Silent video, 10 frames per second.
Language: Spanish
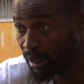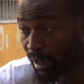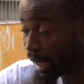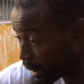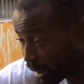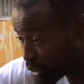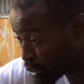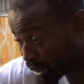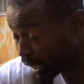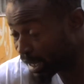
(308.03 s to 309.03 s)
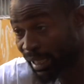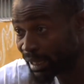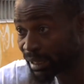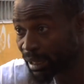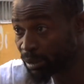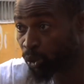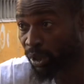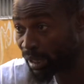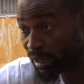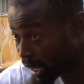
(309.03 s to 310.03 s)
La gente son senegaleses
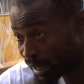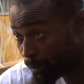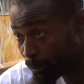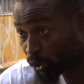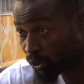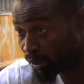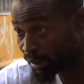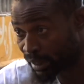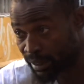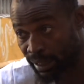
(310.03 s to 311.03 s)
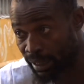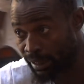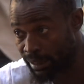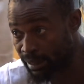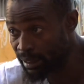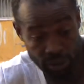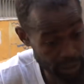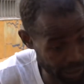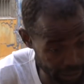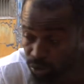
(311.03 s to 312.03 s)
porque les han impuesto de ser senegaleses.
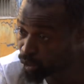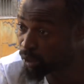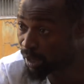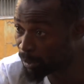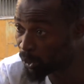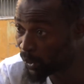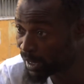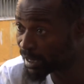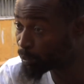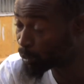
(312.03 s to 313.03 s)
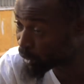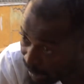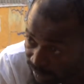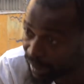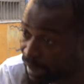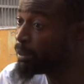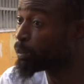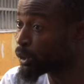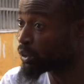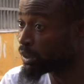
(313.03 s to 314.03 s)
La gente son cameruneses porque les han
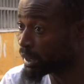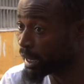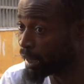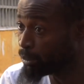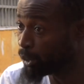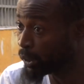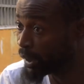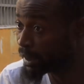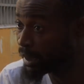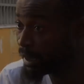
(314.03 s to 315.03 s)
impuesto de ser cameruneses.